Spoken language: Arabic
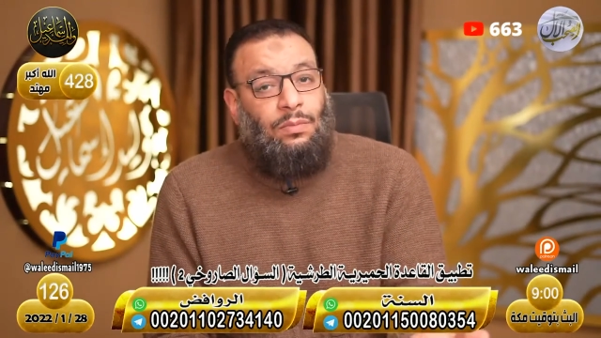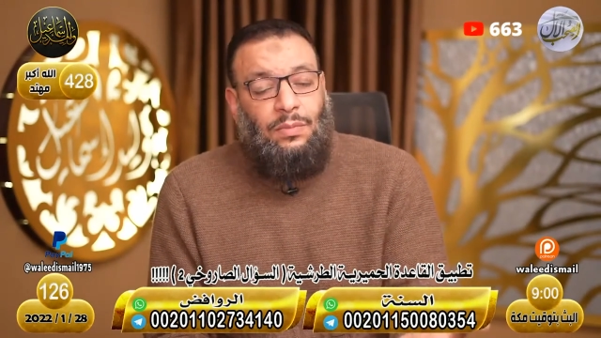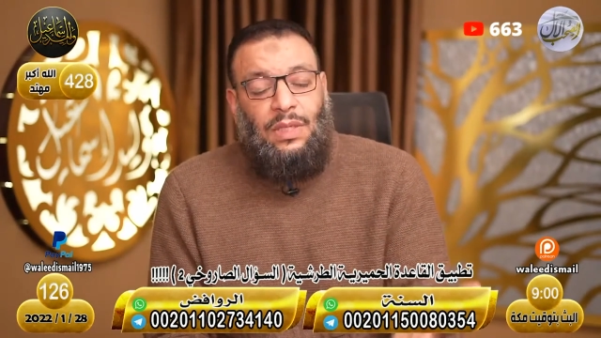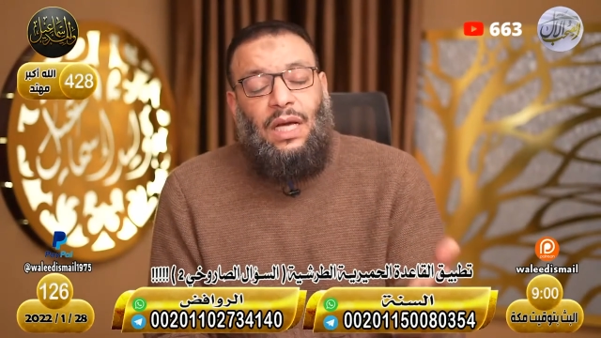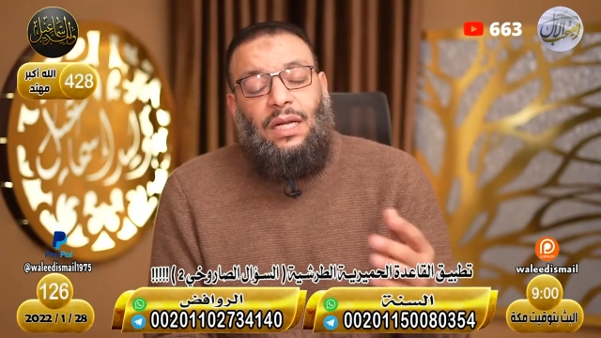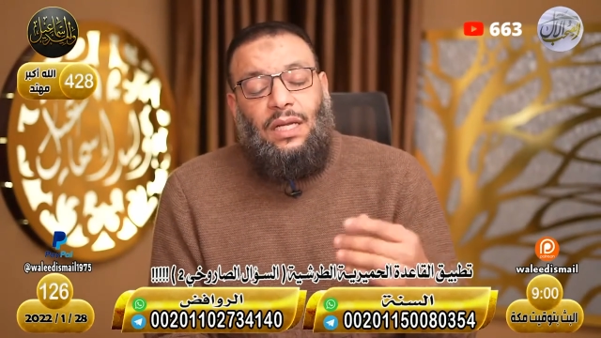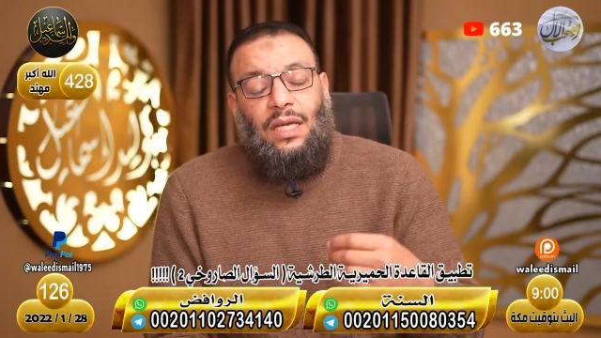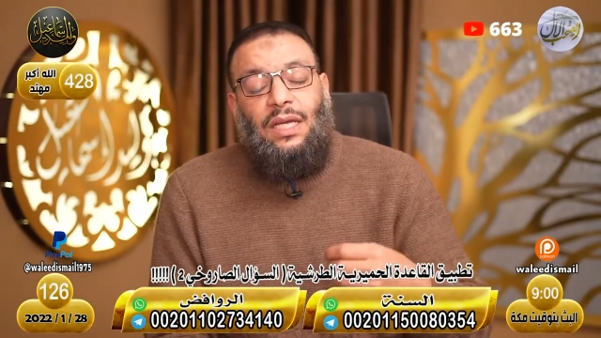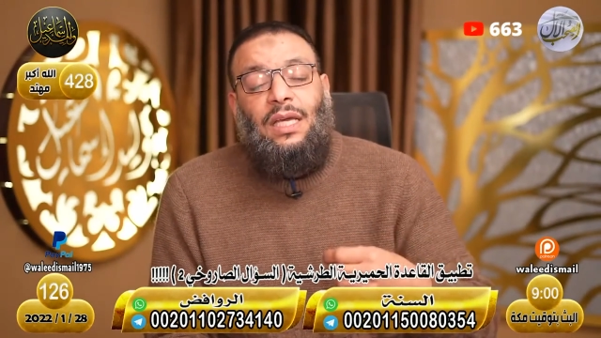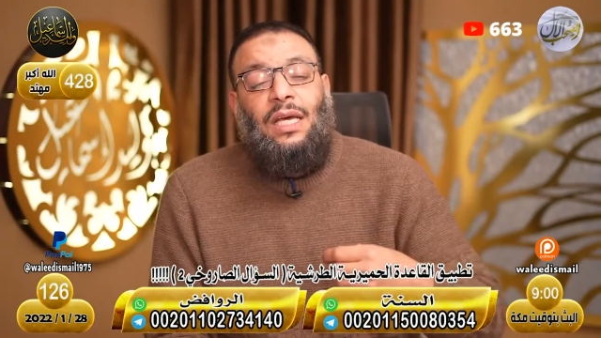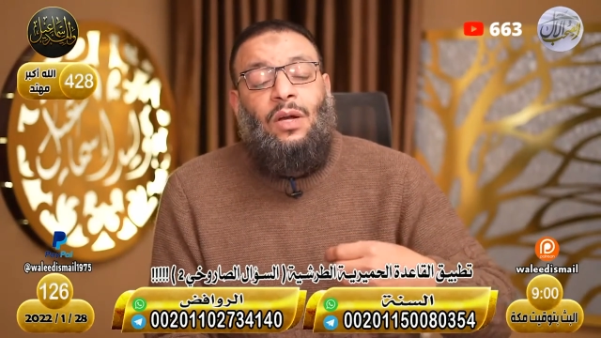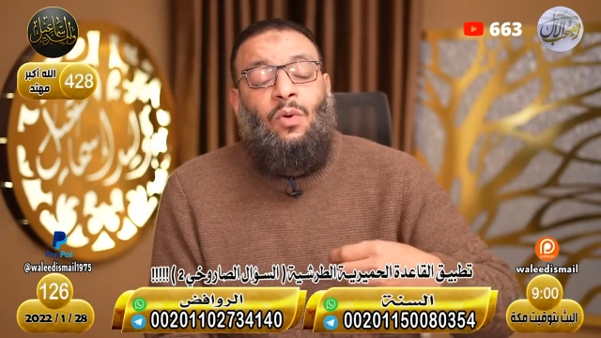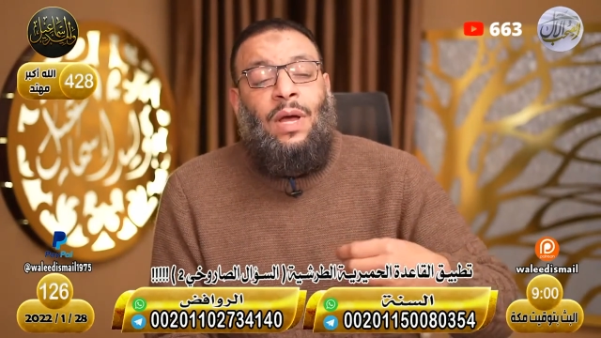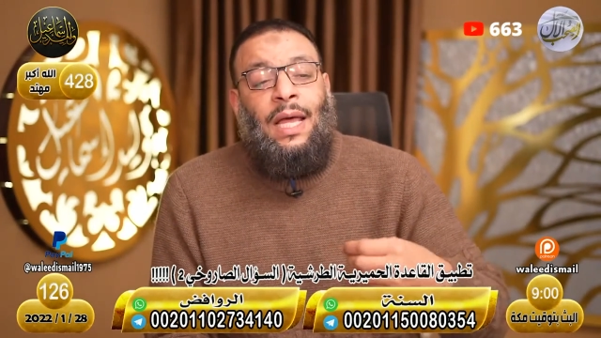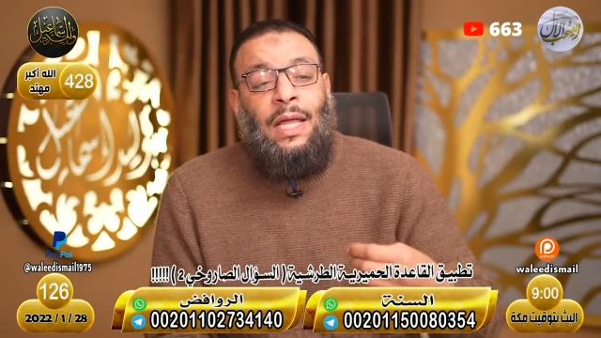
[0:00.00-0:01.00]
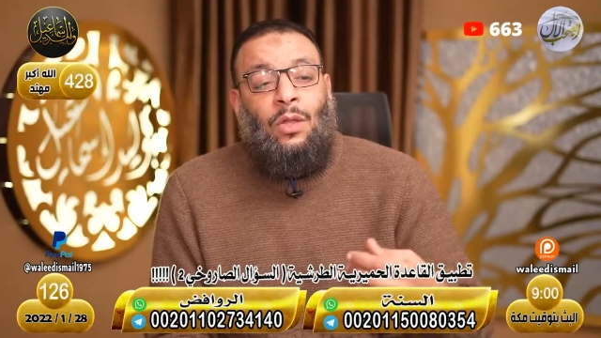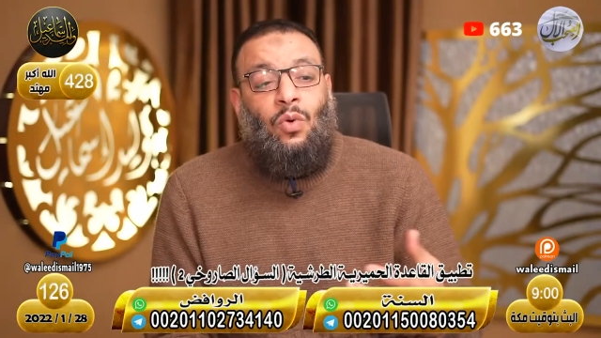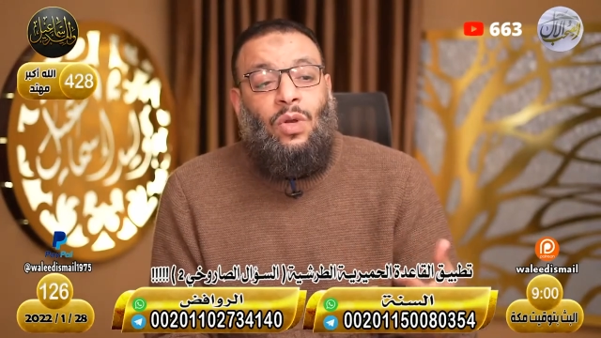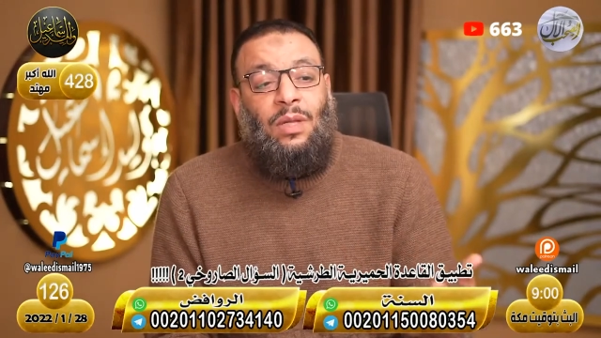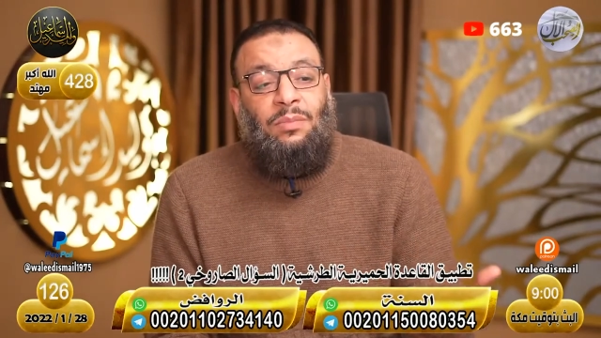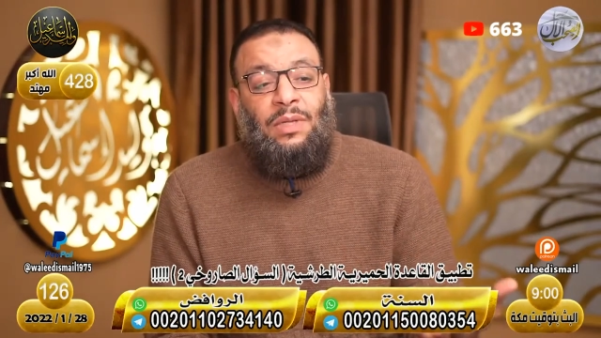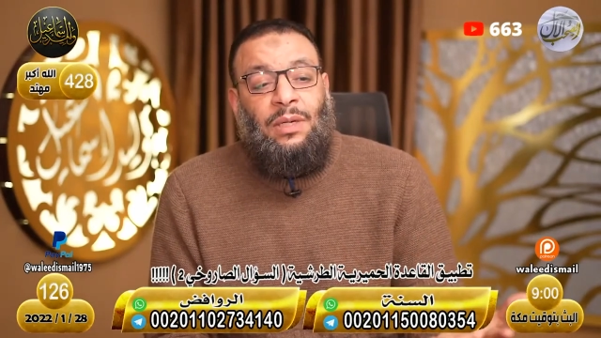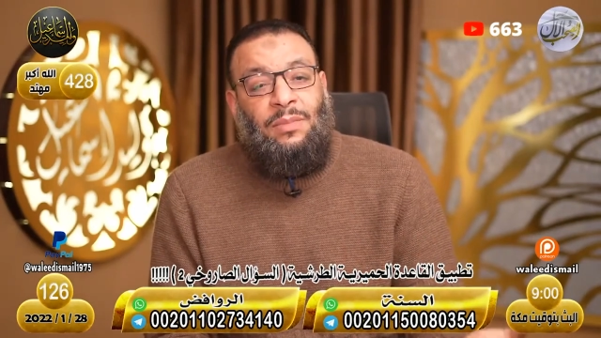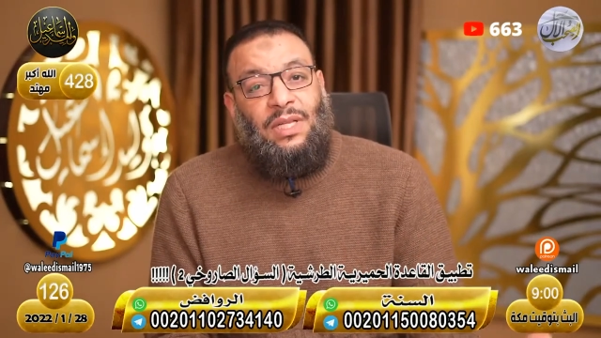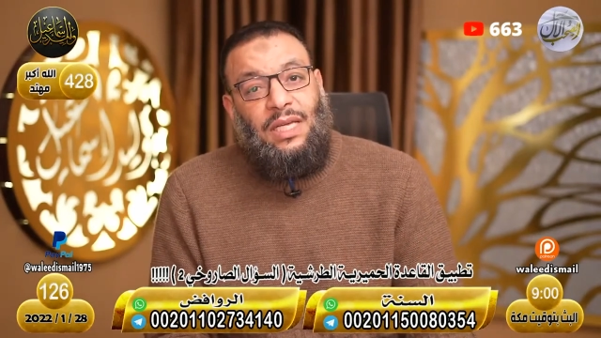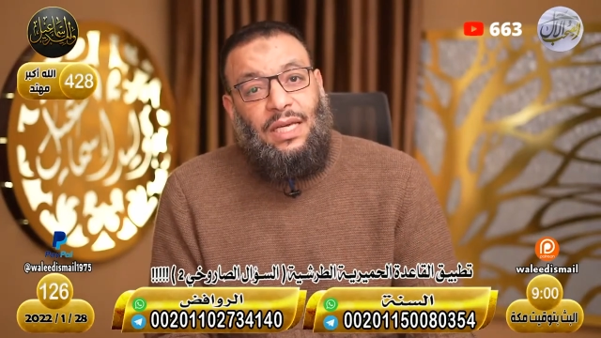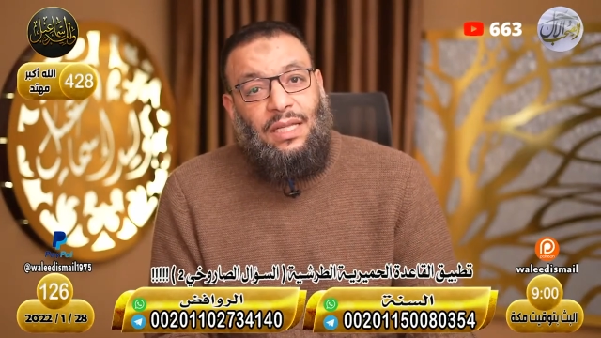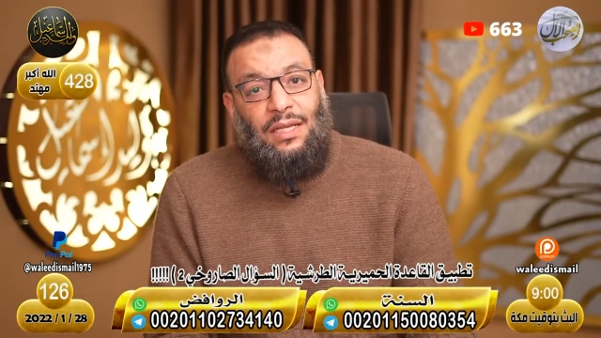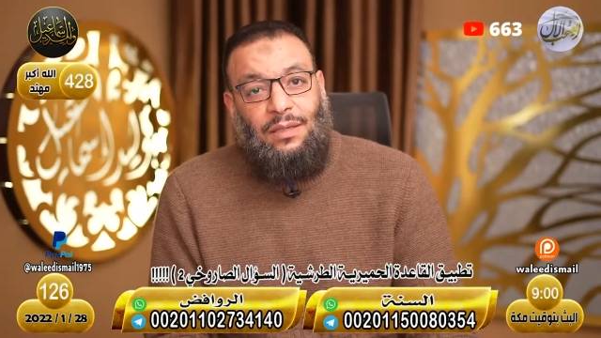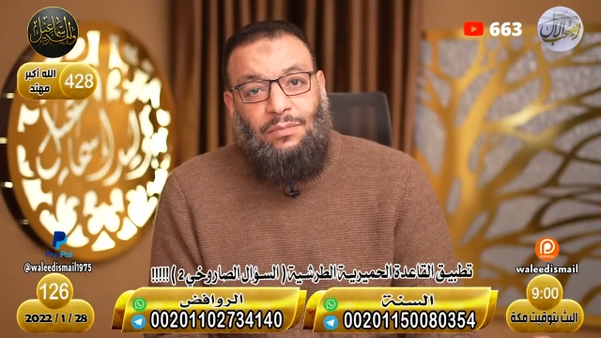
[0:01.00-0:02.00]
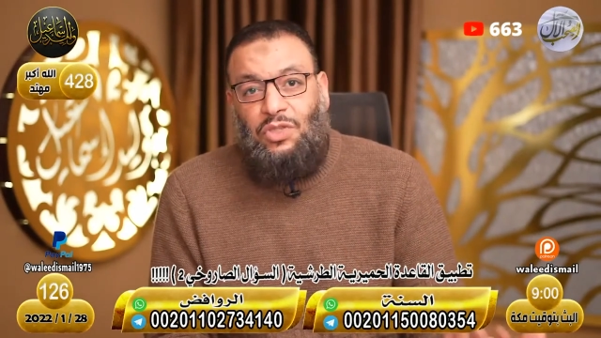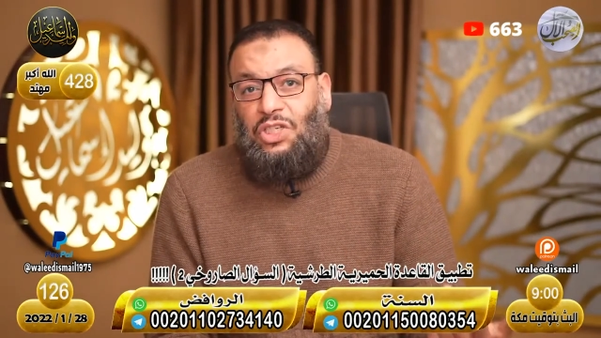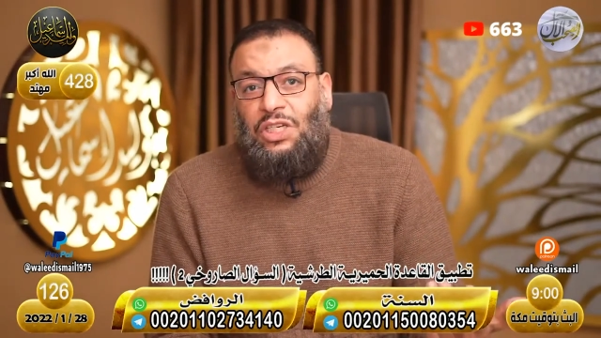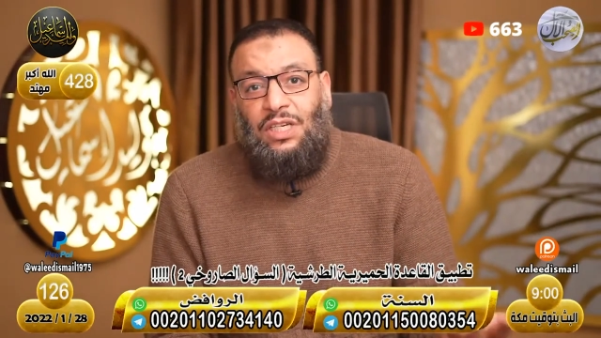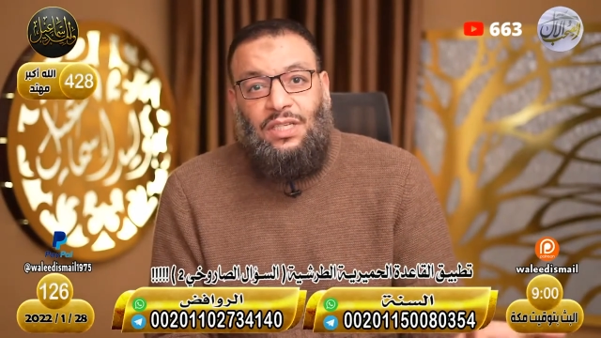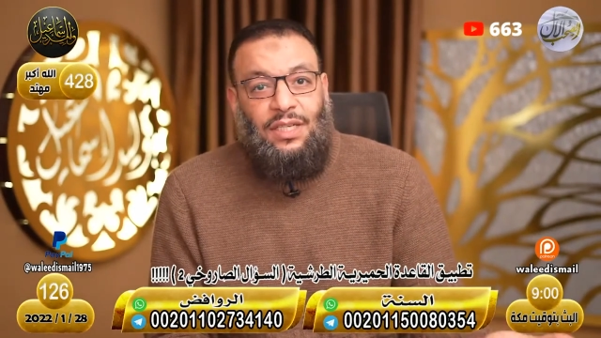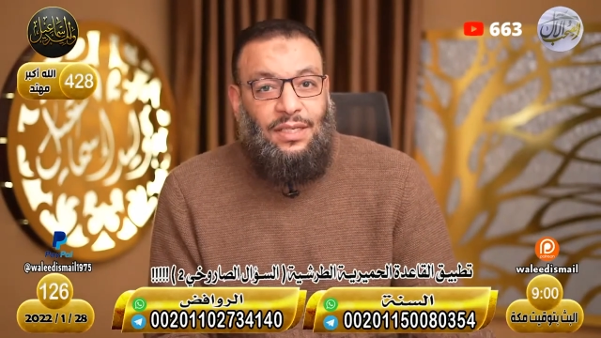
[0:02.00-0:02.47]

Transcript: يعني هي رواياتكم اللي بتعمل كده مش احنا